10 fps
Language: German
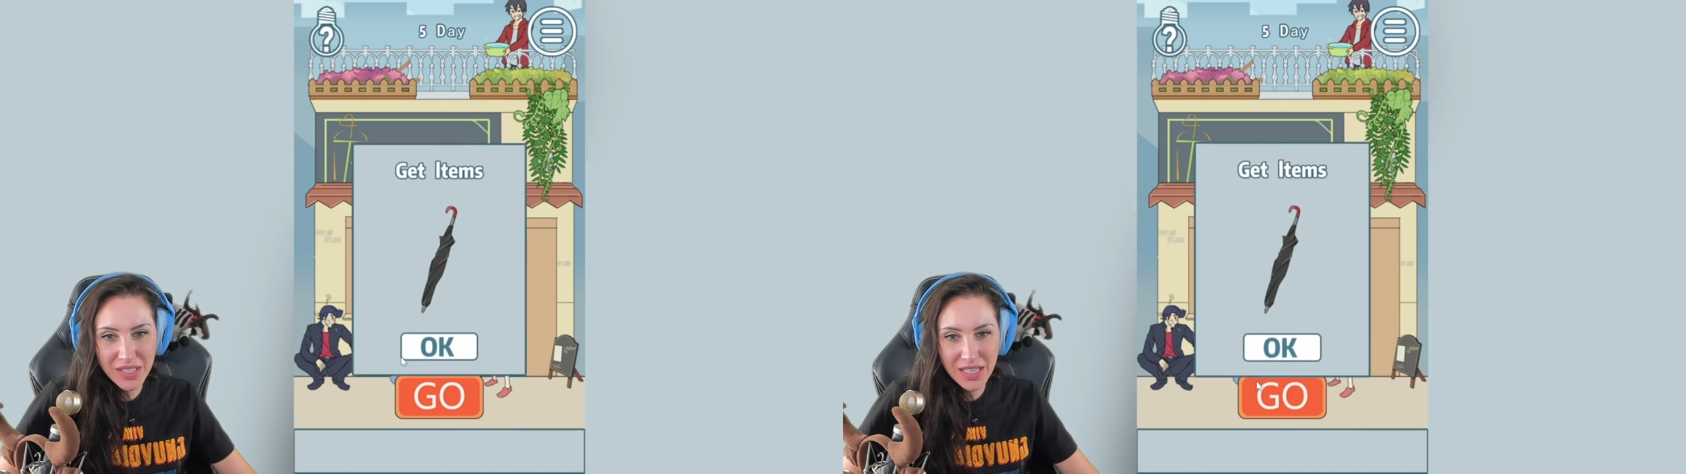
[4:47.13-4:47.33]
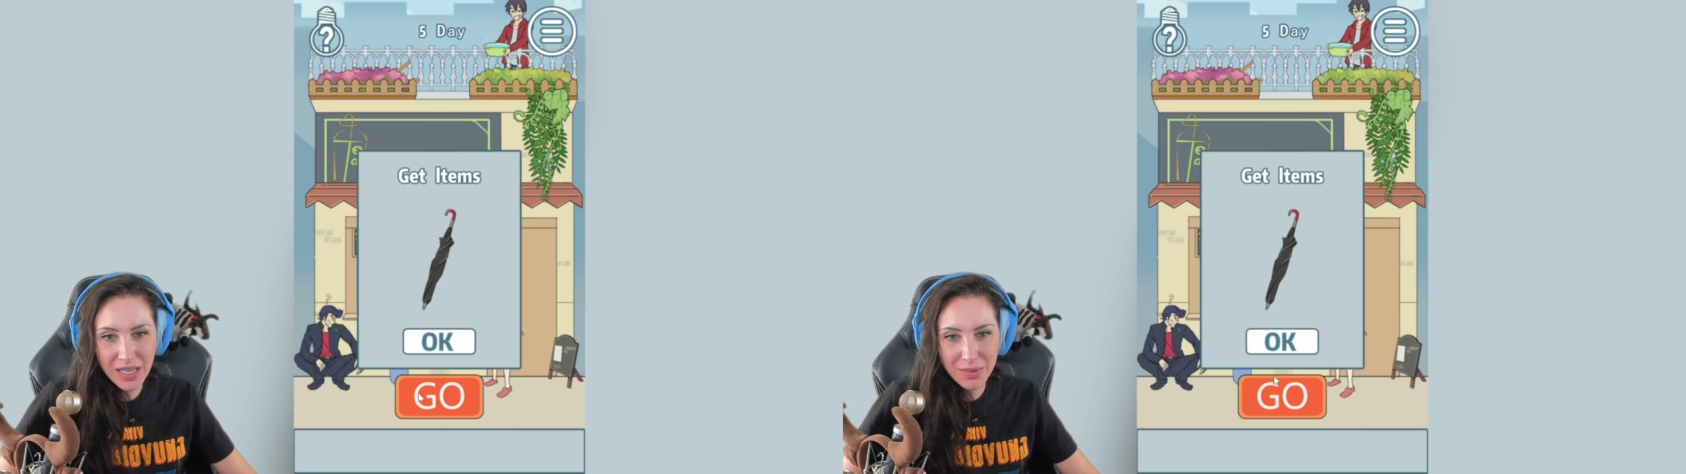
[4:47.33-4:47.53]

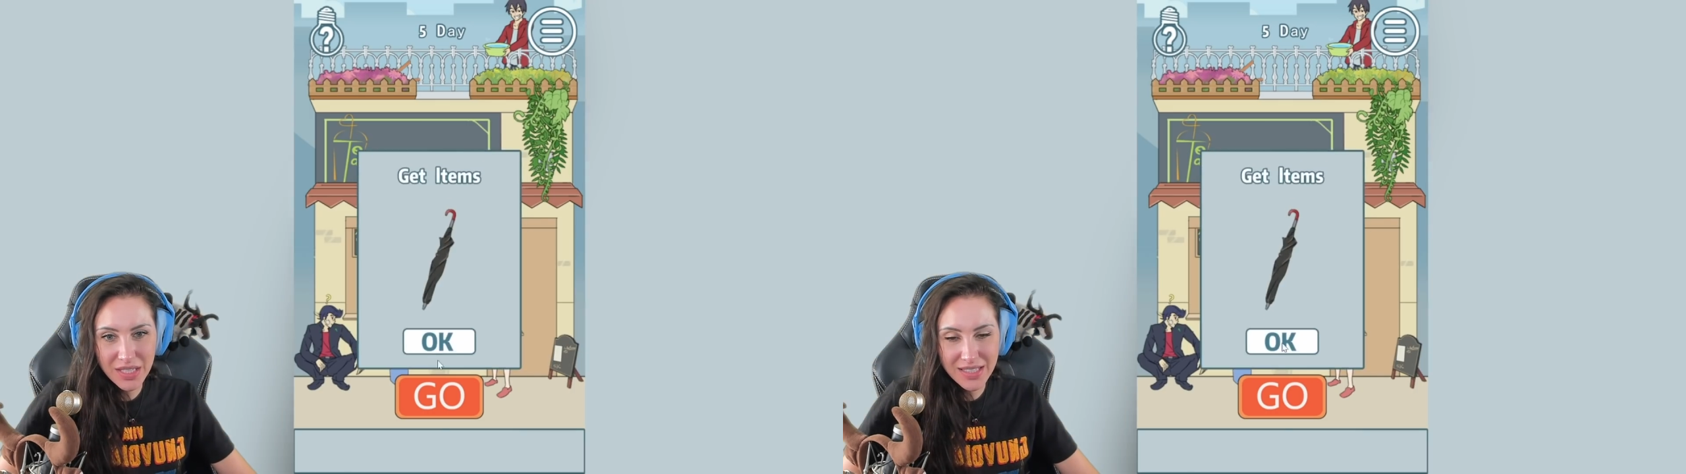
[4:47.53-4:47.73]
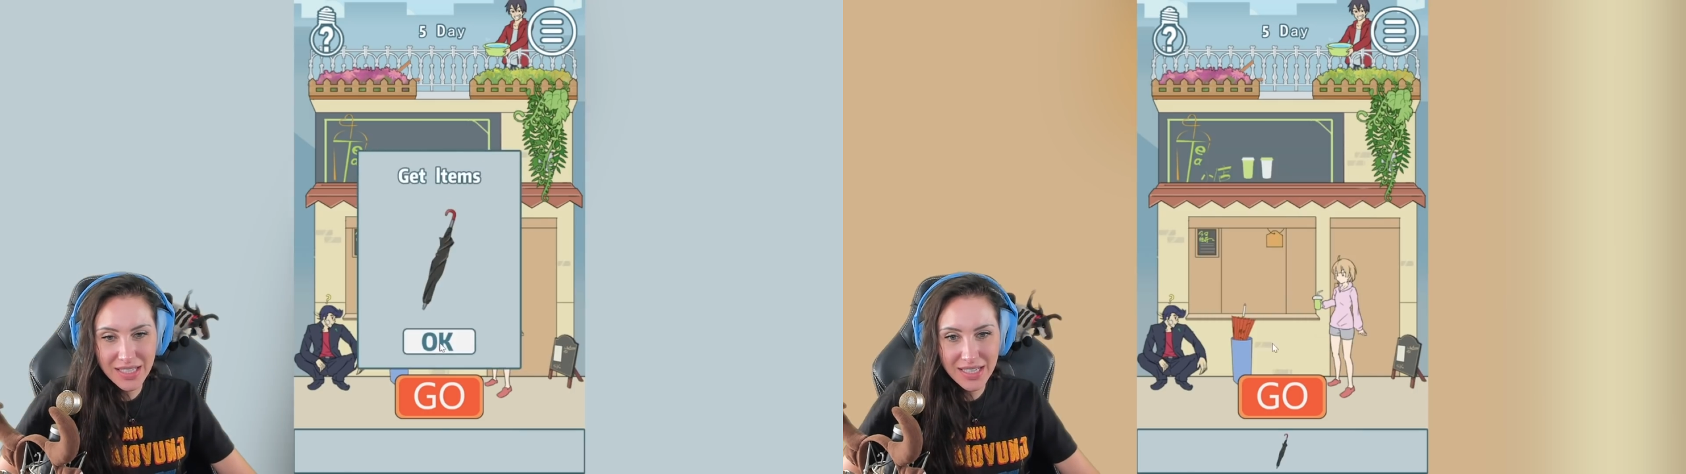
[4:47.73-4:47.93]
glaube ich,
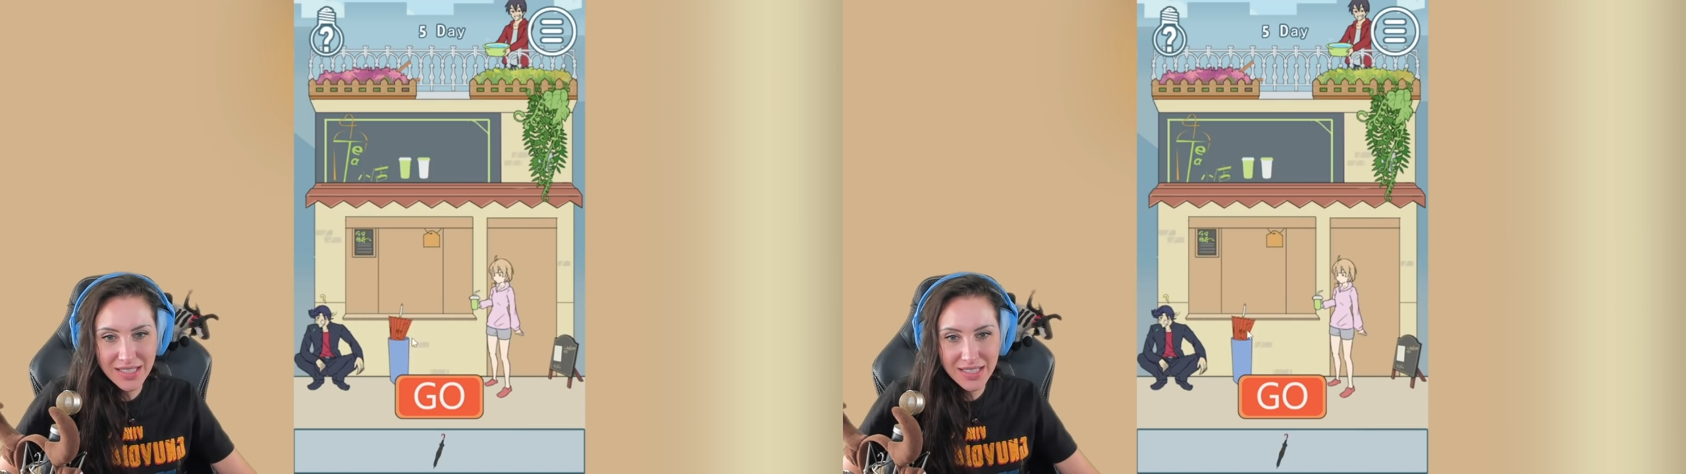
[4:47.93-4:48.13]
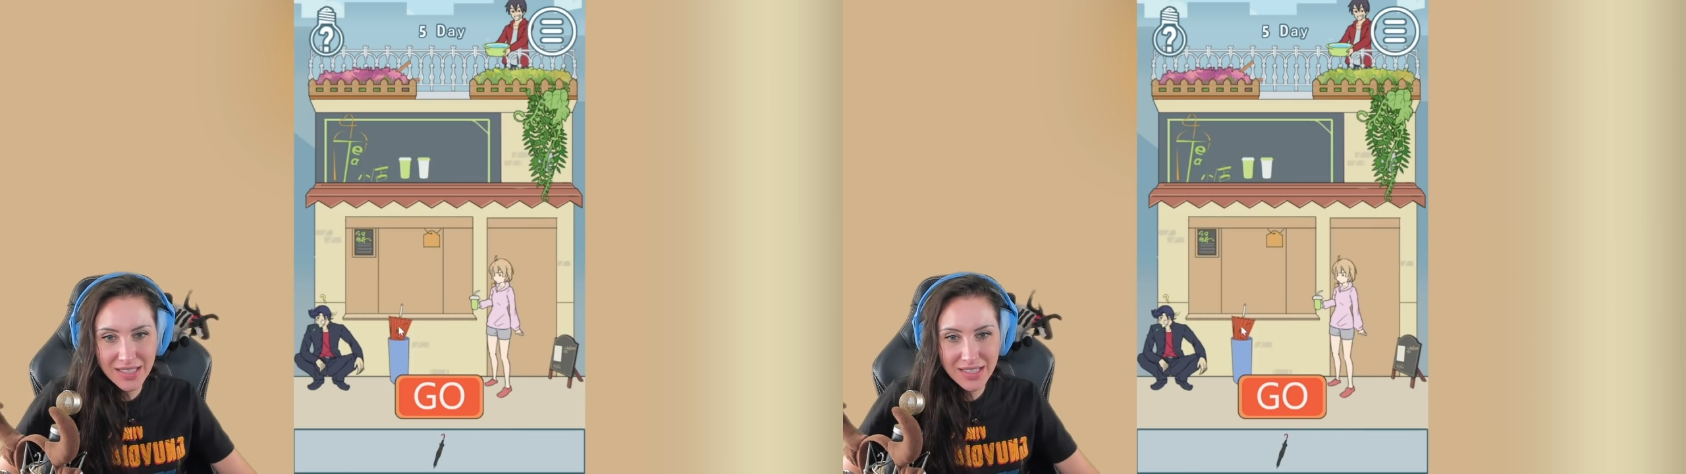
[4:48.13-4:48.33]
als
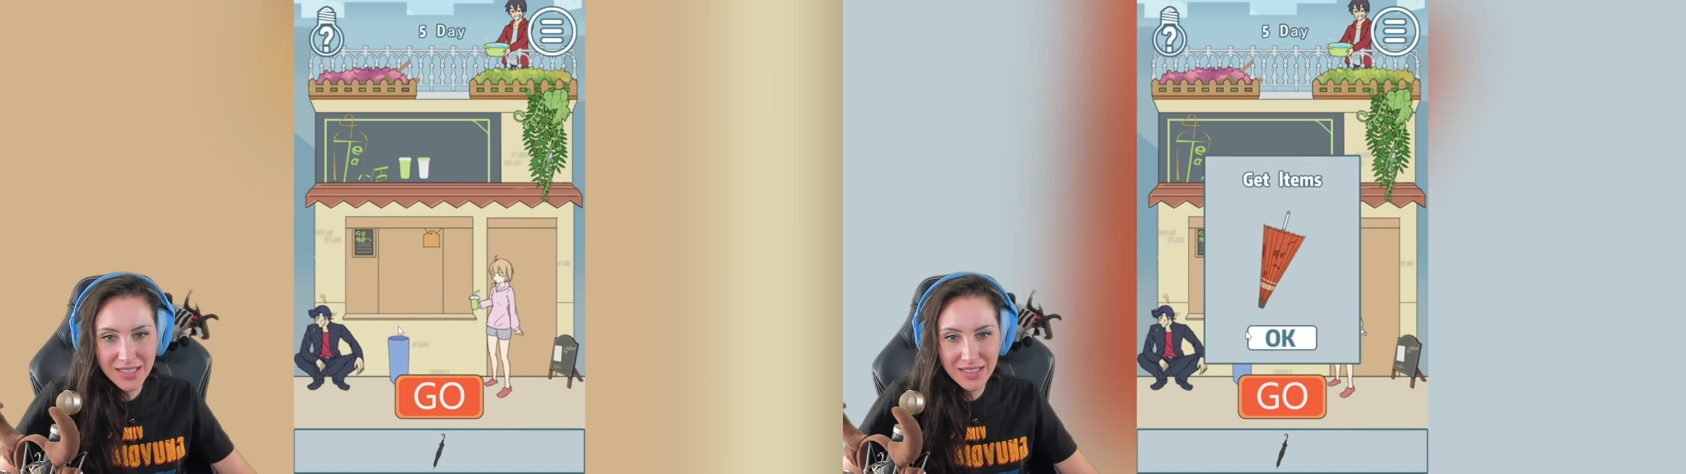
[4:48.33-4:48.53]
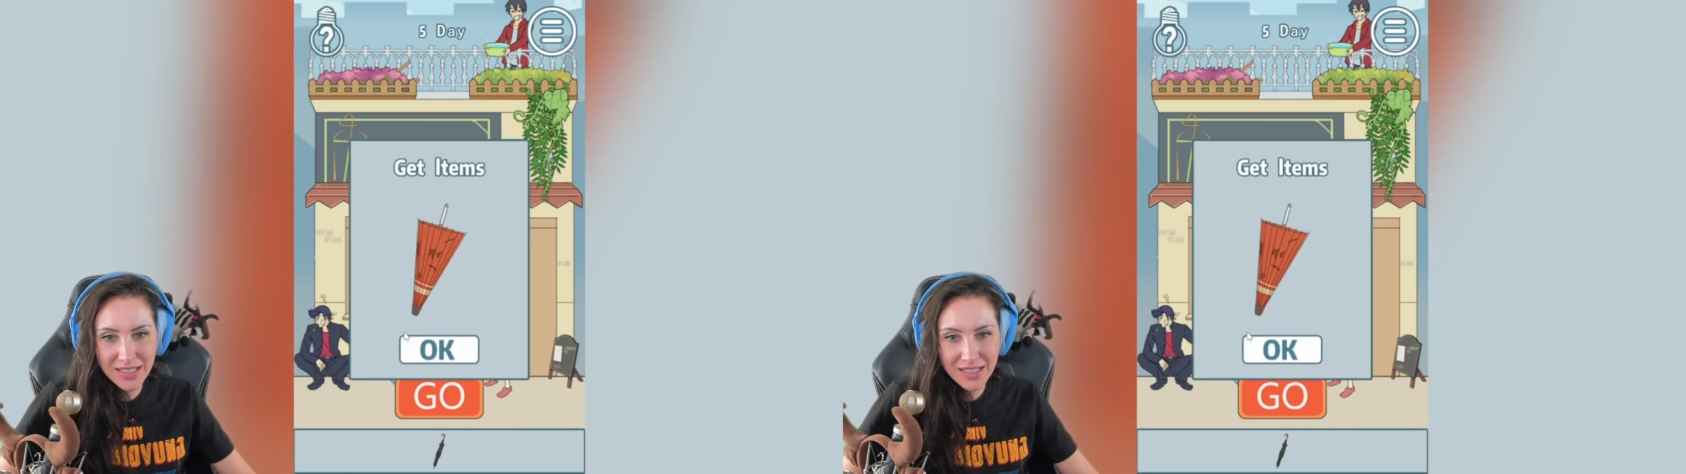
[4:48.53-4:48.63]
erstes